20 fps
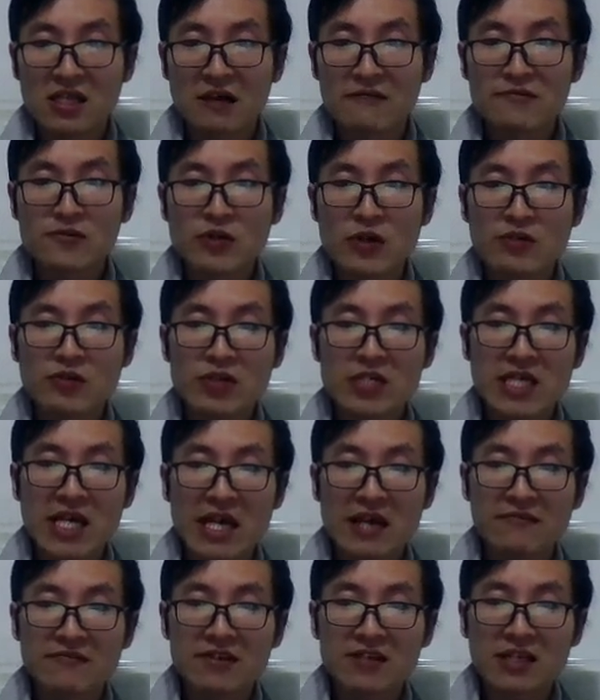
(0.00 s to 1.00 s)
转化成
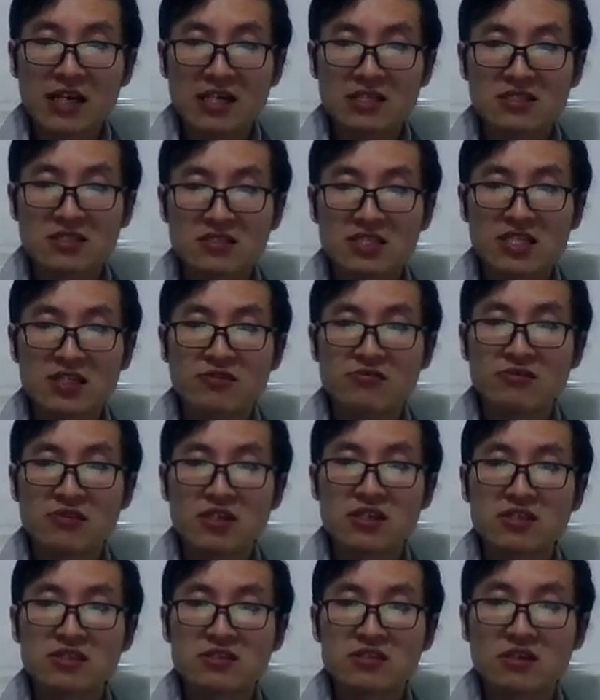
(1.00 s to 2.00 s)
envy，它是经过
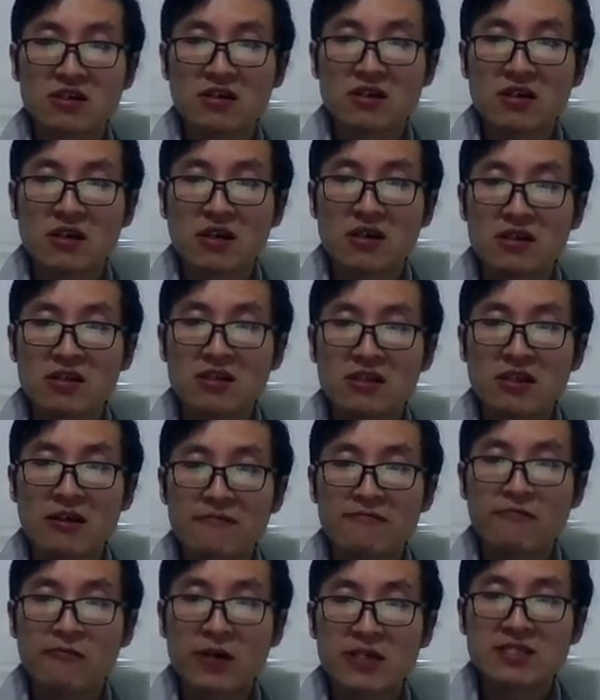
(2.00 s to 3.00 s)
了这种 love
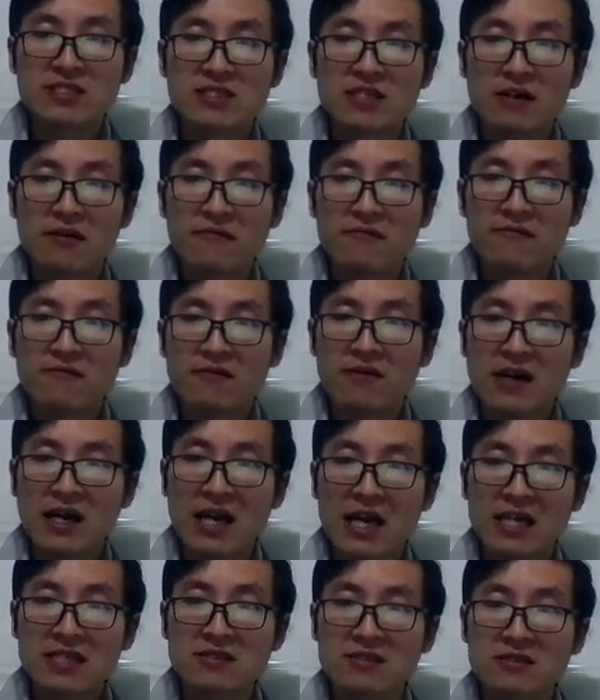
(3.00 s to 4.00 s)
oneself，
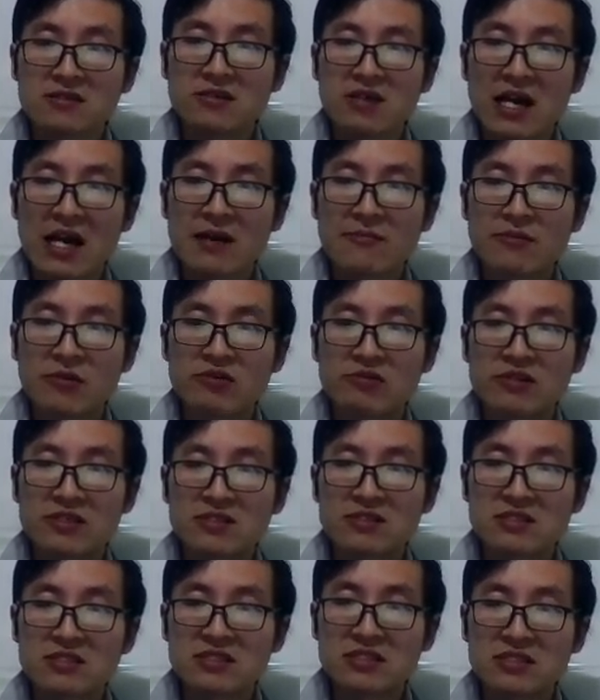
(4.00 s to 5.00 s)
爱爱某人
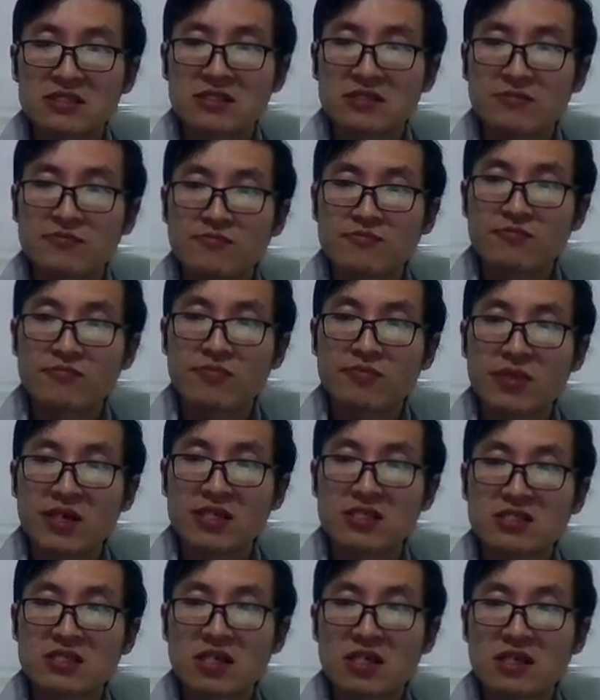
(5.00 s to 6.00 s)
自己，变
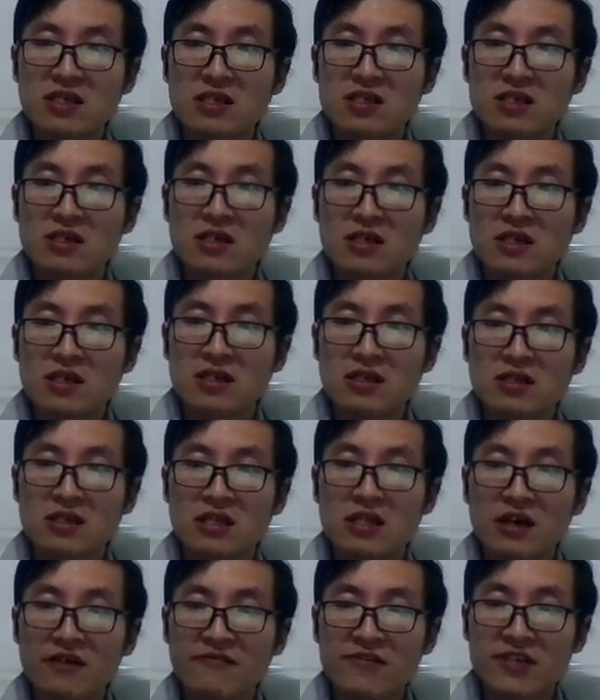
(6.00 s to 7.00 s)
成
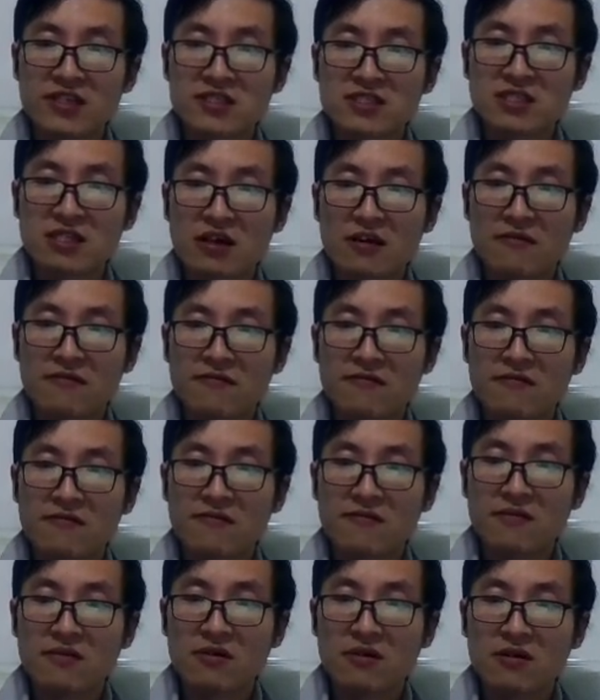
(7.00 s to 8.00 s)
love
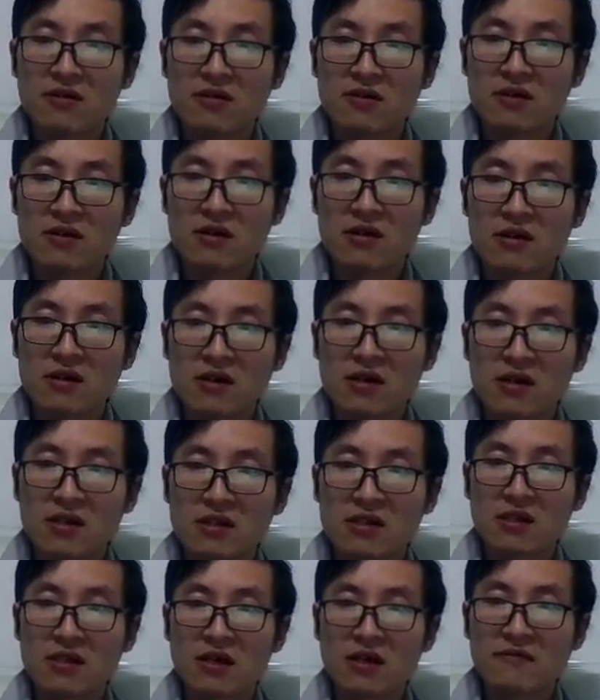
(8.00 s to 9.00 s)

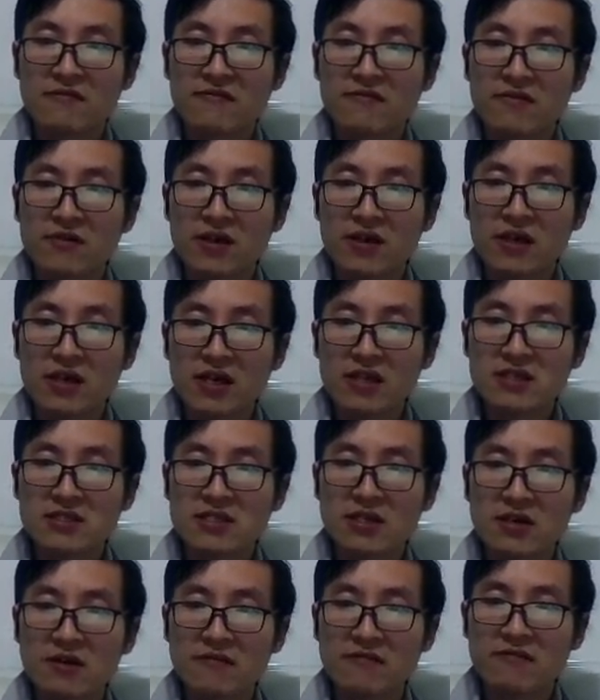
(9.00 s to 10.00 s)
itself，love
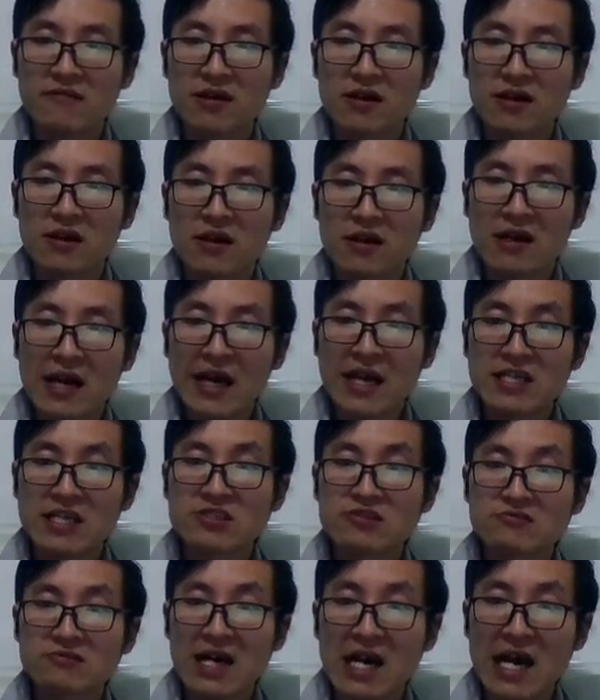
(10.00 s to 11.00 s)
itself，爱这
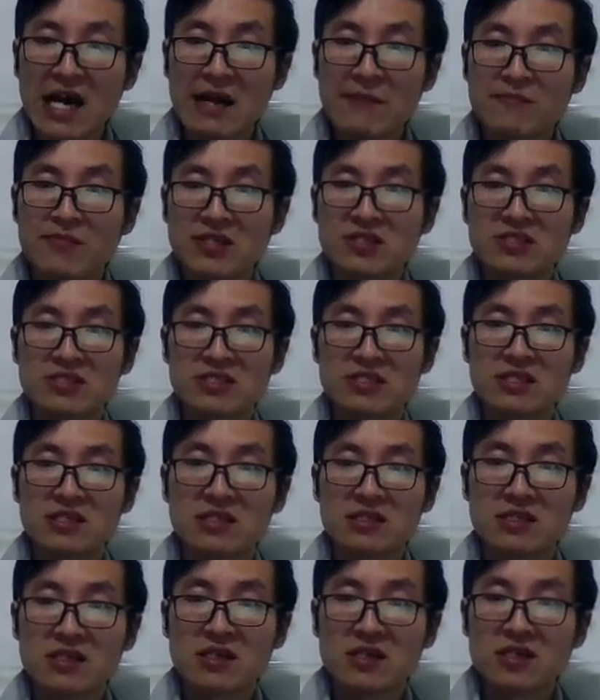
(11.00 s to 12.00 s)
种爱本身，
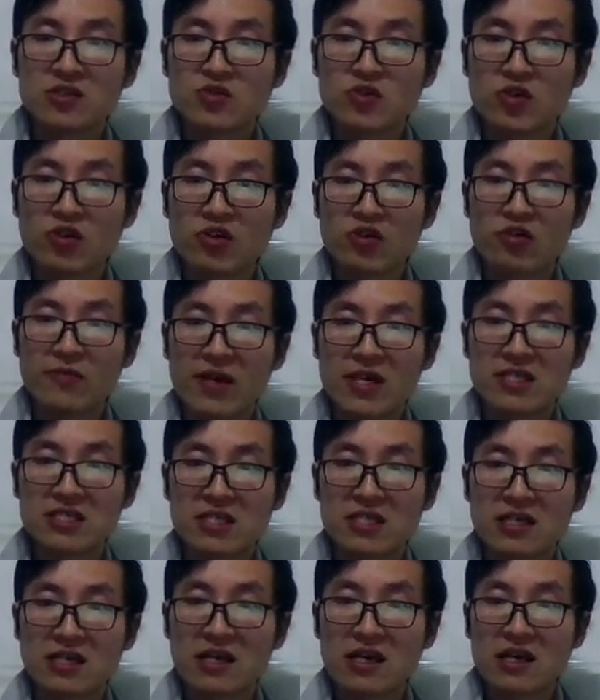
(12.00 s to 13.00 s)
最后变
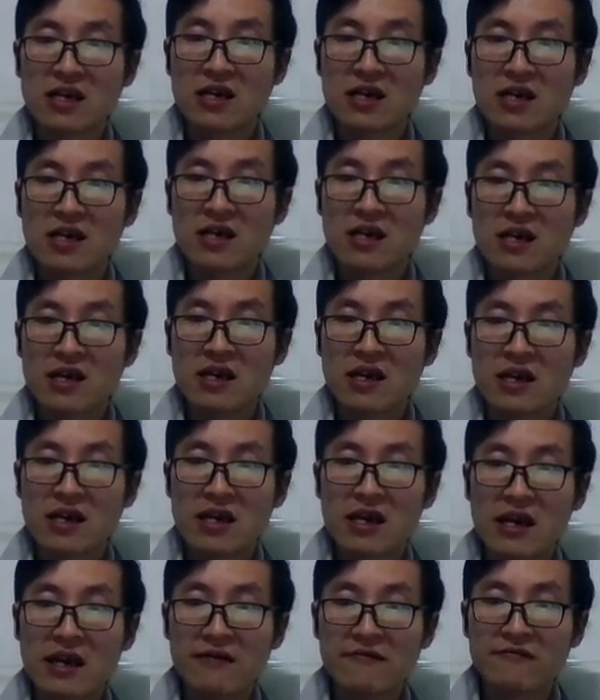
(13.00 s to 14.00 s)
成
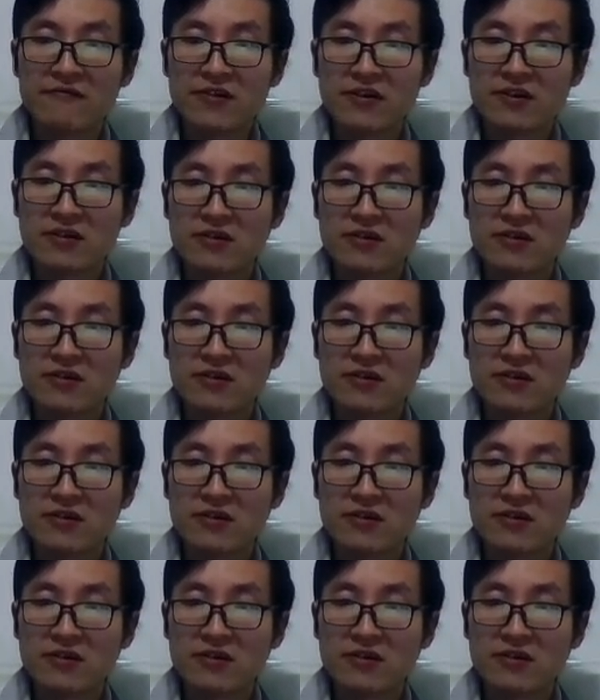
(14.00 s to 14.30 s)
envy